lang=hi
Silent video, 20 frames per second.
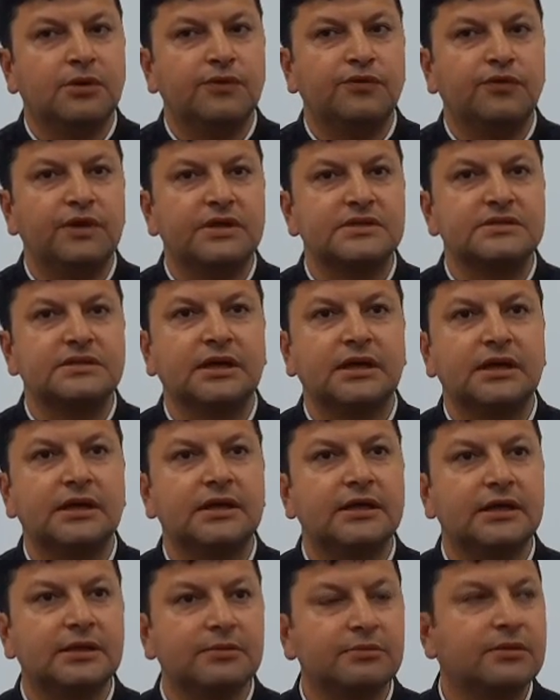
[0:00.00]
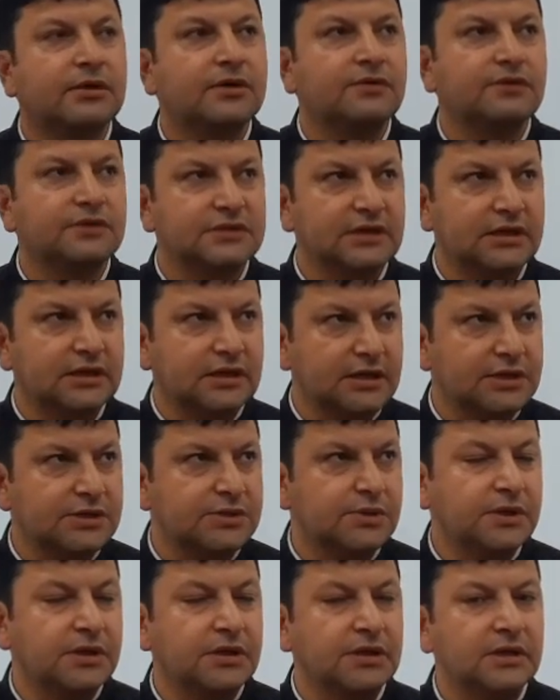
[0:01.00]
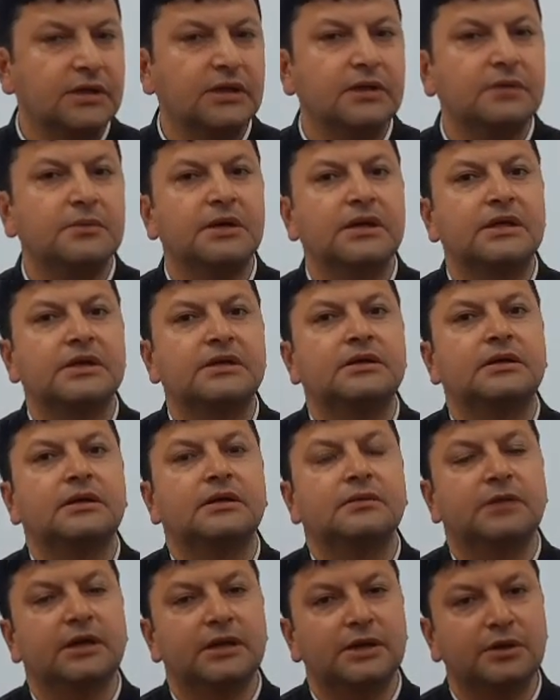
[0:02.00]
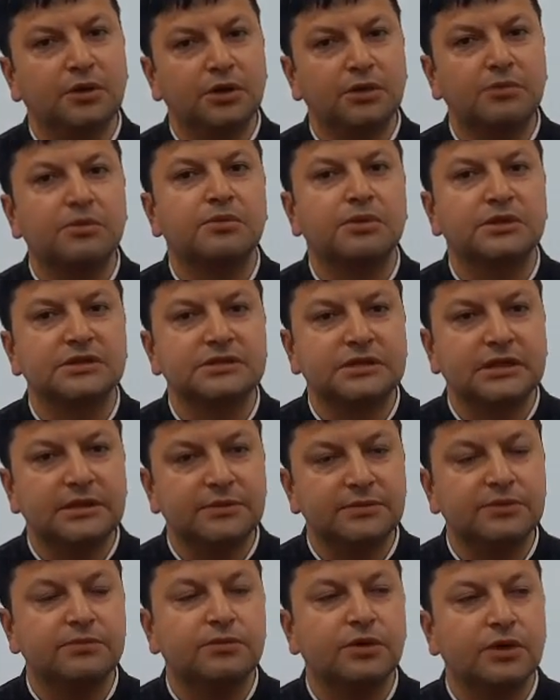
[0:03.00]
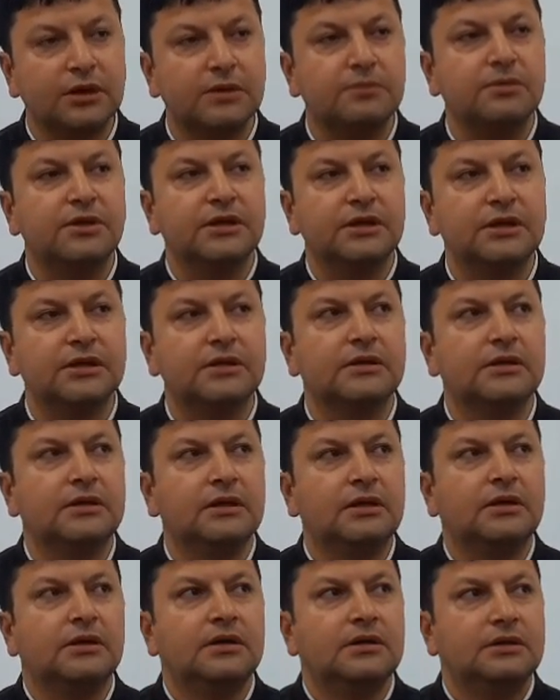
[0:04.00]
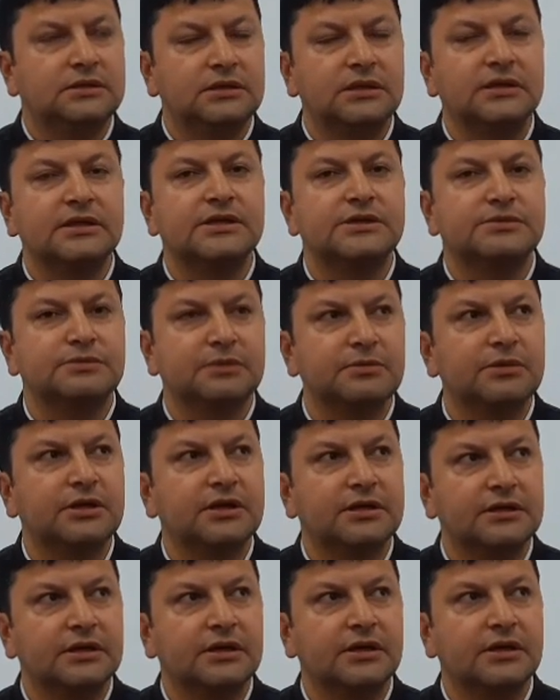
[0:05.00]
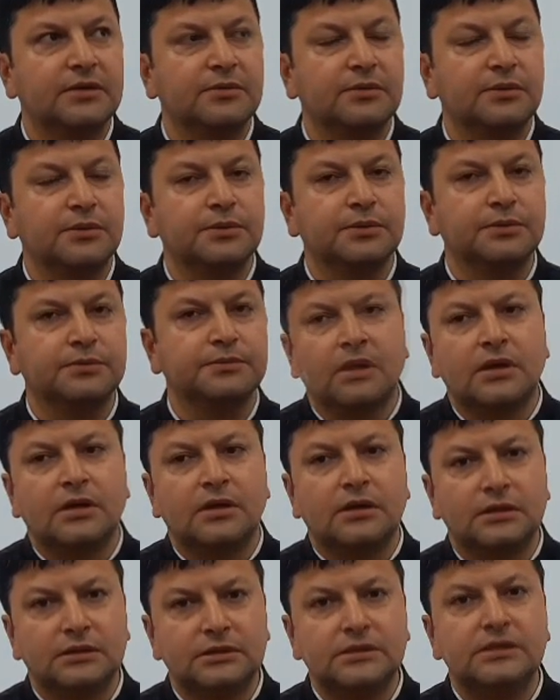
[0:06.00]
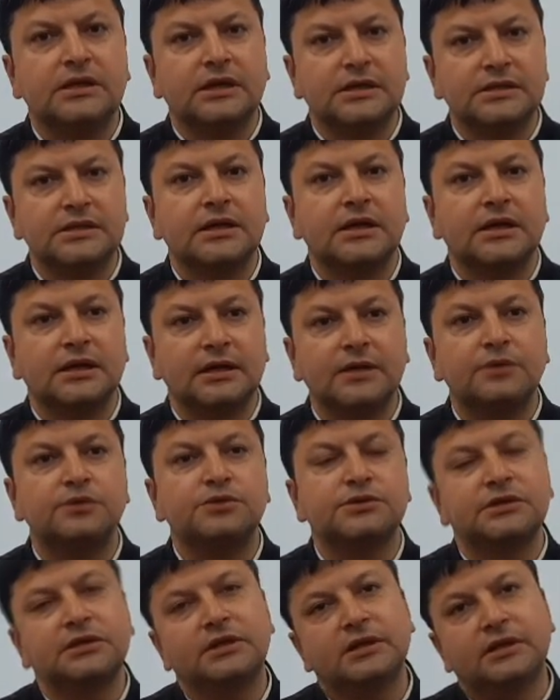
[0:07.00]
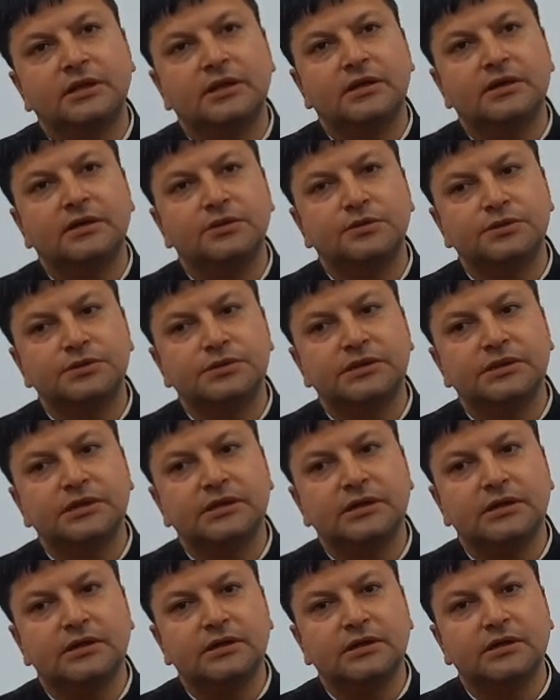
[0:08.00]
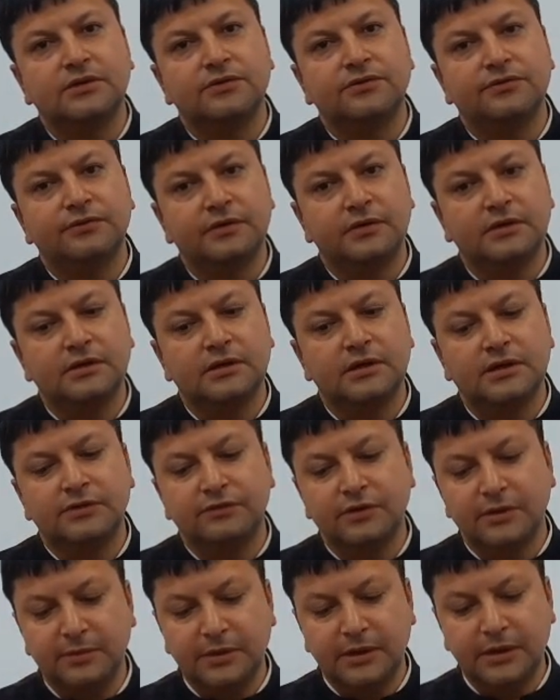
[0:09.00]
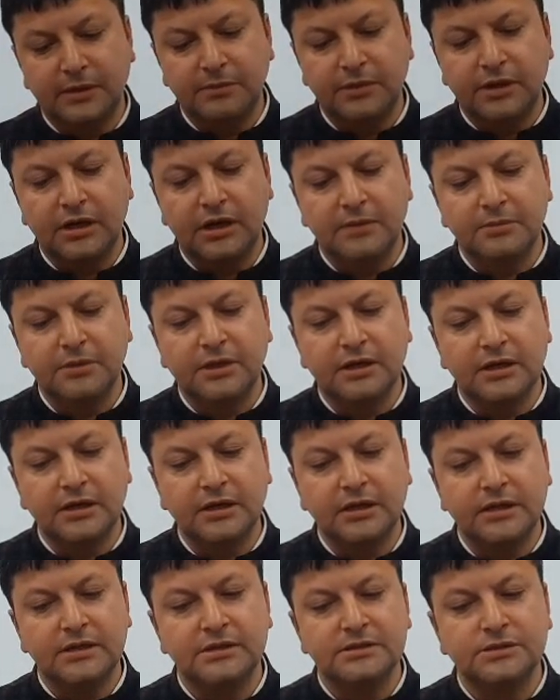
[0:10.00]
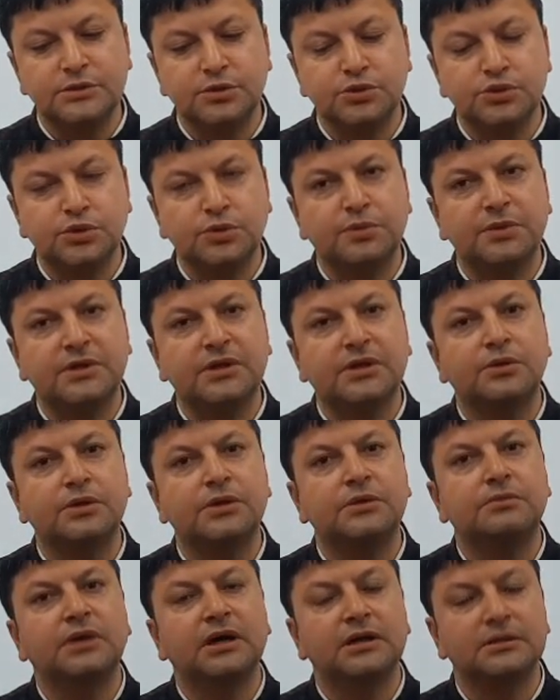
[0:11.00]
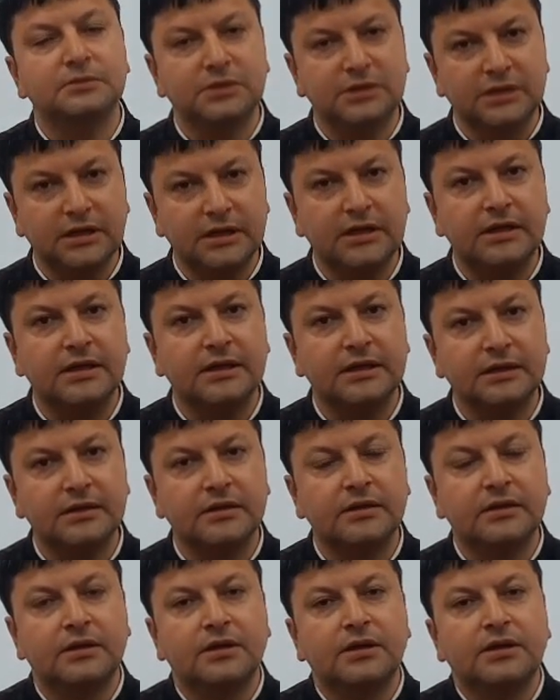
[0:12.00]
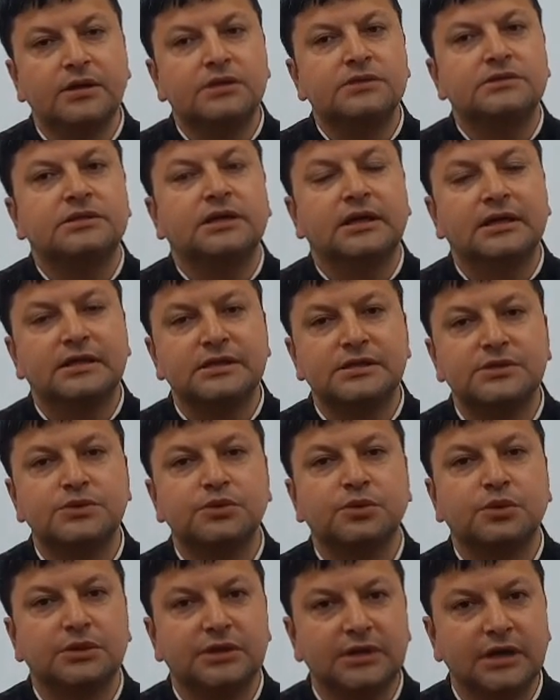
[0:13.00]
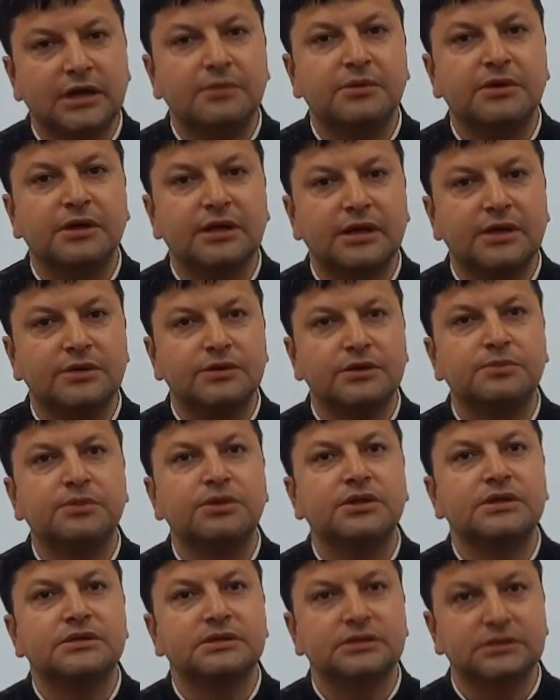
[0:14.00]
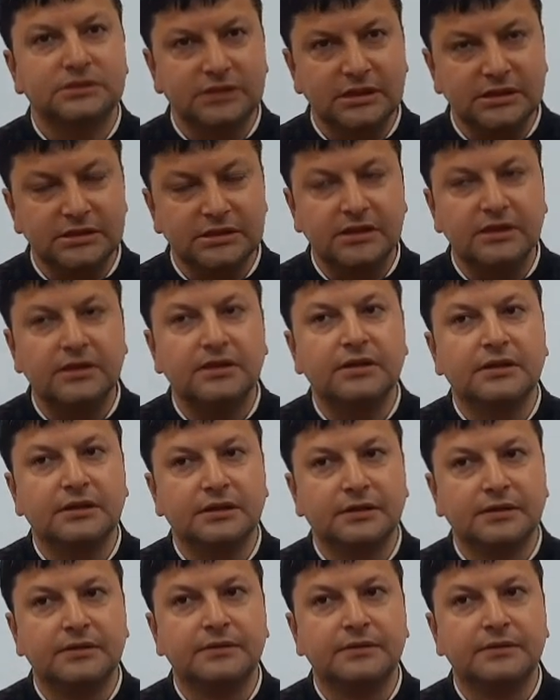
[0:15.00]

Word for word: फोरेंसिक की टीम विज़िट कर चुकी है हमारे हमारी और भी पुलिस टीम्स मौके पर ही हैं जल्दी इसमें अपडेट देंगे जी आशंका है उसी उसी लेवल पे हम काम कर रहे हैं जो जो भी कोई बात बता रहा है सारी चीज़ों को ध्यान में रखते हुए पुलिस जांच कर रही है